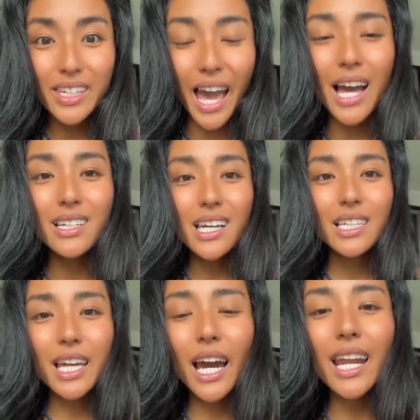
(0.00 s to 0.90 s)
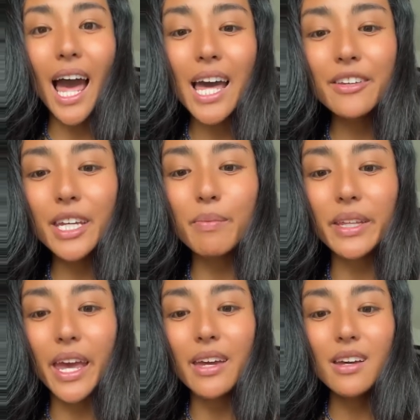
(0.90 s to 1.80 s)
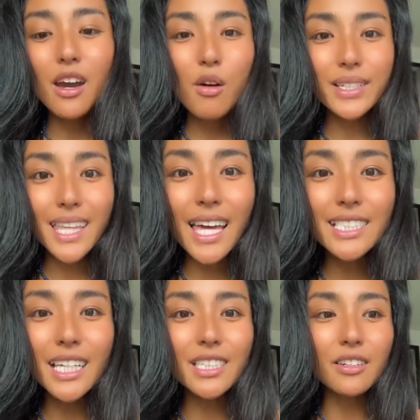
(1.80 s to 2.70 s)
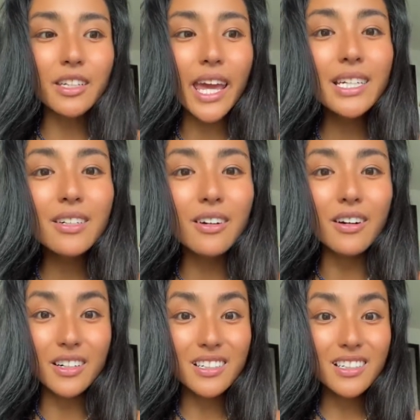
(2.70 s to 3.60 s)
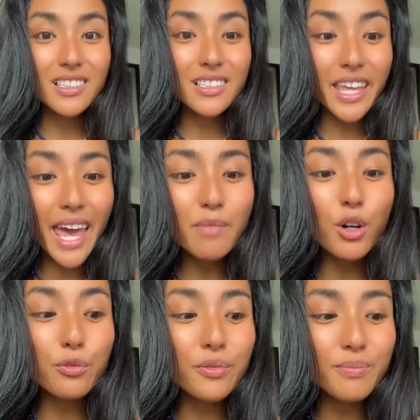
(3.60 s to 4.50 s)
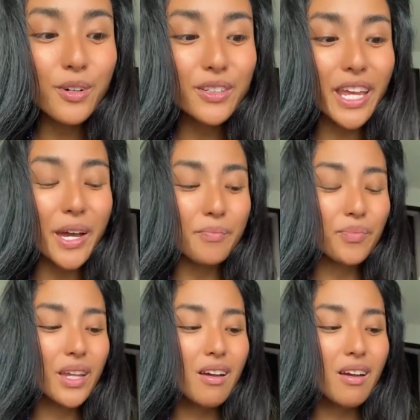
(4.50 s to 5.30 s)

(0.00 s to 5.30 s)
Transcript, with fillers: いや、だからある意味ね、私たちの言語でもう、もうね、